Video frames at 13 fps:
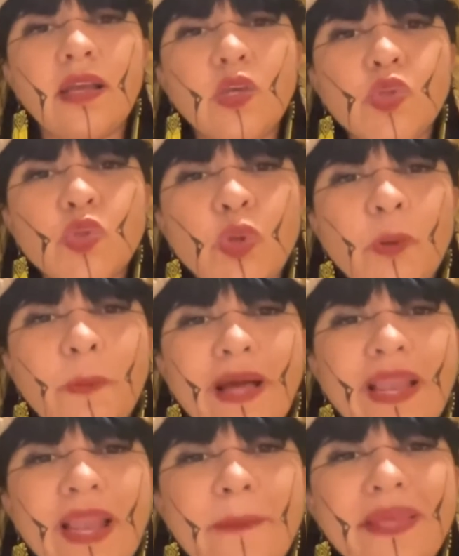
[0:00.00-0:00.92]
Eu sou
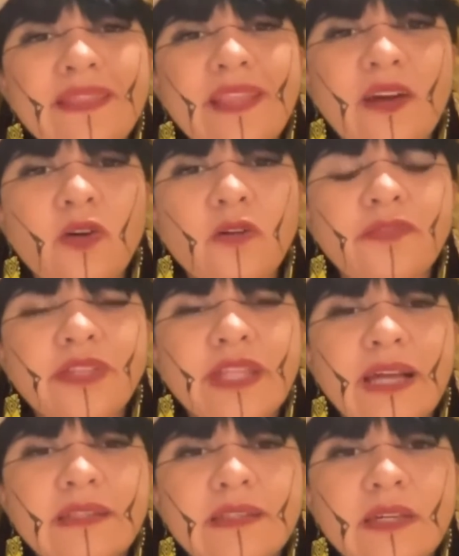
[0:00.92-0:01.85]
parlamentar
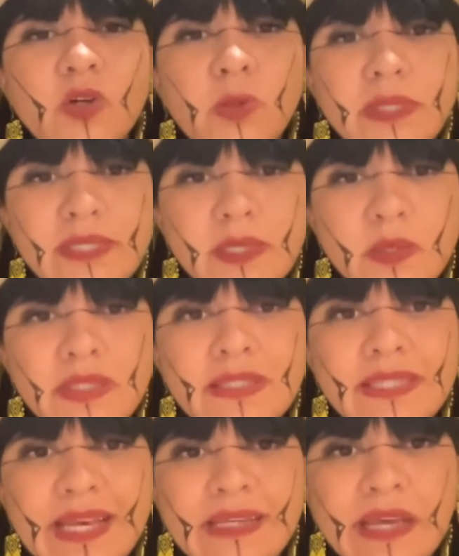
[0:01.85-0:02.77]
convidada na Comissão
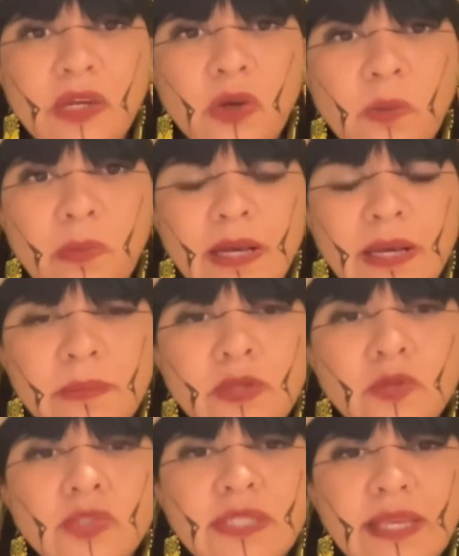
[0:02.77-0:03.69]
Externa Yanomami, no